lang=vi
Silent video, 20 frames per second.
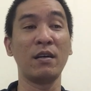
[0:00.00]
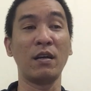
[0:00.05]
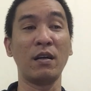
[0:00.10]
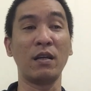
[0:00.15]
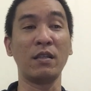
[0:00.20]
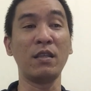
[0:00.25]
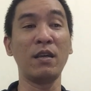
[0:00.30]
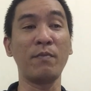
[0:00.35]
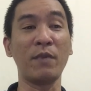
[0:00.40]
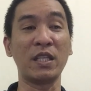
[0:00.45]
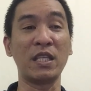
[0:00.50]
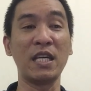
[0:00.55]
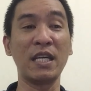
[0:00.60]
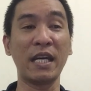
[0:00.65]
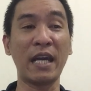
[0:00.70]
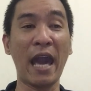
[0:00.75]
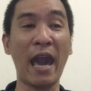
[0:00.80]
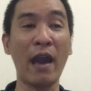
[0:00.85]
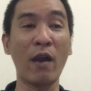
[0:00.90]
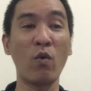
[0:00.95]
Nhưng mà
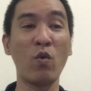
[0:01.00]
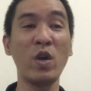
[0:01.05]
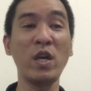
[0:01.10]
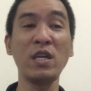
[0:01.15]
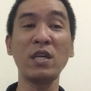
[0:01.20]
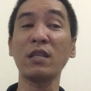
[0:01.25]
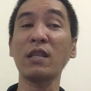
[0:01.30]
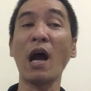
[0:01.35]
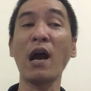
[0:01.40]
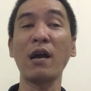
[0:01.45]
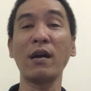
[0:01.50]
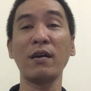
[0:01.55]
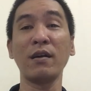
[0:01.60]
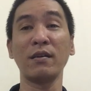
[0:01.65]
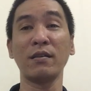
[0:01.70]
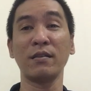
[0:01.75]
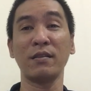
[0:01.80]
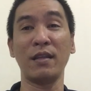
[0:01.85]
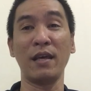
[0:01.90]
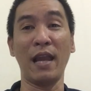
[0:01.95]
Thiên Can Quý Tân á,
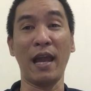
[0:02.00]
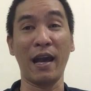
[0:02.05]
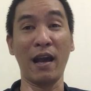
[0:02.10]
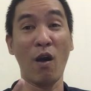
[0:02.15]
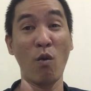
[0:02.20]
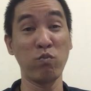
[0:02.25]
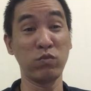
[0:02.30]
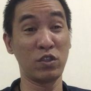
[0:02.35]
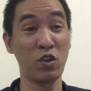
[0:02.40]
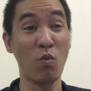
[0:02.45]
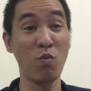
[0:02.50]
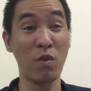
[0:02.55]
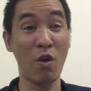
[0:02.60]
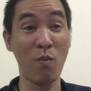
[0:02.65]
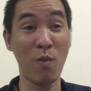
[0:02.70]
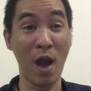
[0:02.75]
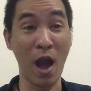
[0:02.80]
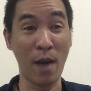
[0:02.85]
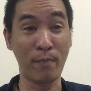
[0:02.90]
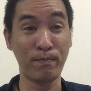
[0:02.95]
thì lại không xung
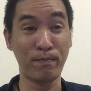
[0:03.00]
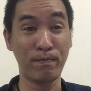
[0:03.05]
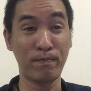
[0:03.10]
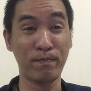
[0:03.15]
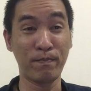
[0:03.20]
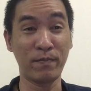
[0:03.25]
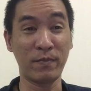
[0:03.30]
không hợp,